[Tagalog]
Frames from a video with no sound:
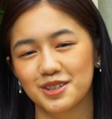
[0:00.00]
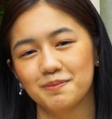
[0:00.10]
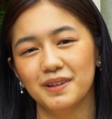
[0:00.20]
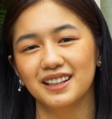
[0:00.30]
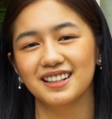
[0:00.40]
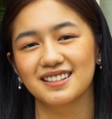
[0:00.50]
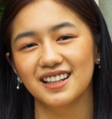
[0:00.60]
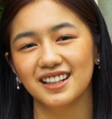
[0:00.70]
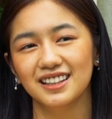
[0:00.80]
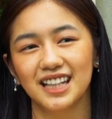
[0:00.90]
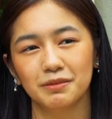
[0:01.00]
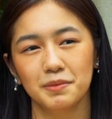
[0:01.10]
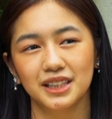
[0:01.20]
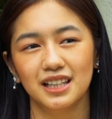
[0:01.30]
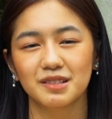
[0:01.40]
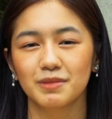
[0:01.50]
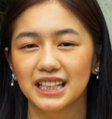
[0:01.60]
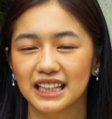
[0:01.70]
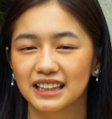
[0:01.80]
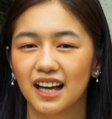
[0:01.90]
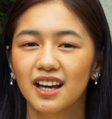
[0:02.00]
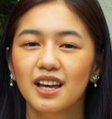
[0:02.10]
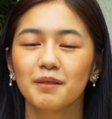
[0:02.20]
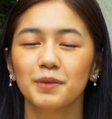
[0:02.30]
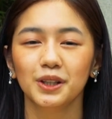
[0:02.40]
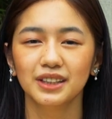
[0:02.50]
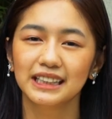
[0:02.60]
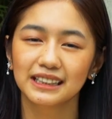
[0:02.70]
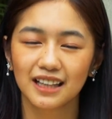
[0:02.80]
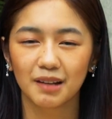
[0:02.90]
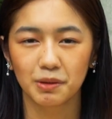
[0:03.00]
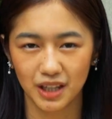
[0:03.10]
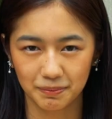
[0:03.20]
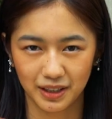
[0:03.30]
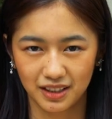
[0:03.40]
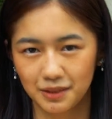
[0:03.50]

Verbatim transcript: si Japan kasi hindi kami madalas nagkita. Pero yung nagkita kami, wala pa rin